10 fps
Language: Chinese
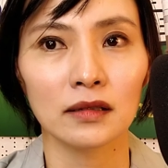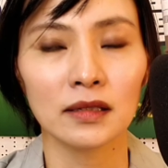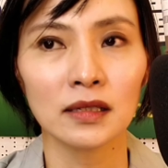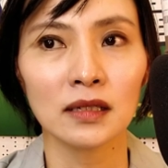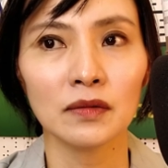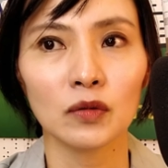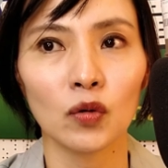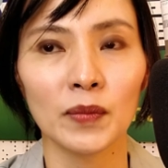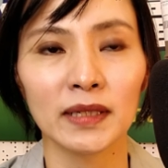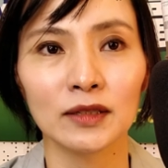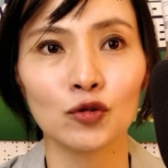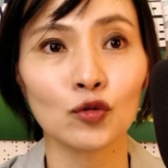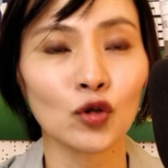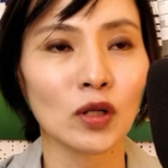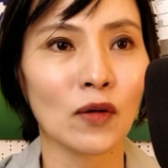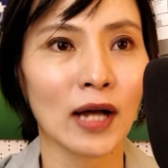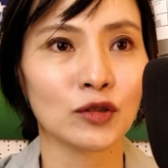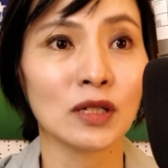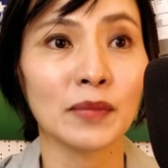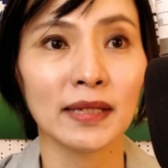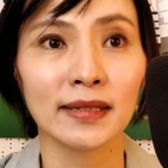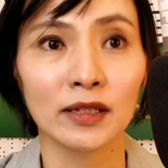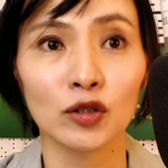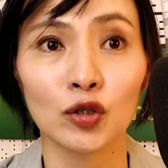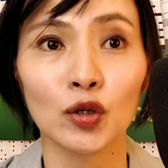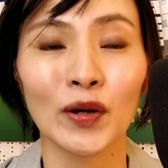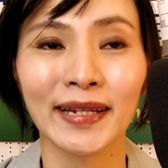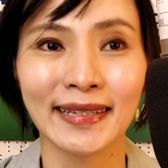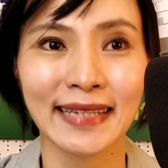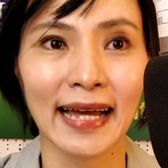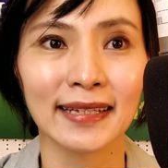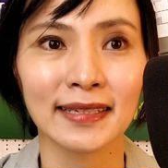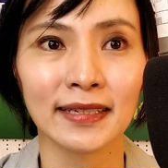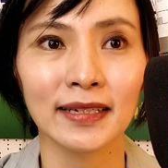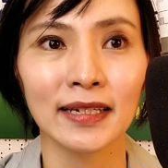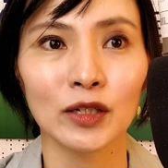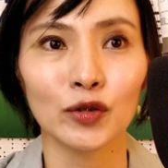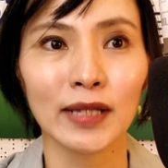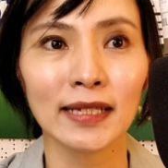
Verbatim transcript: 其实我们诉讼的话，就是民刑有时候都会连在一起，对。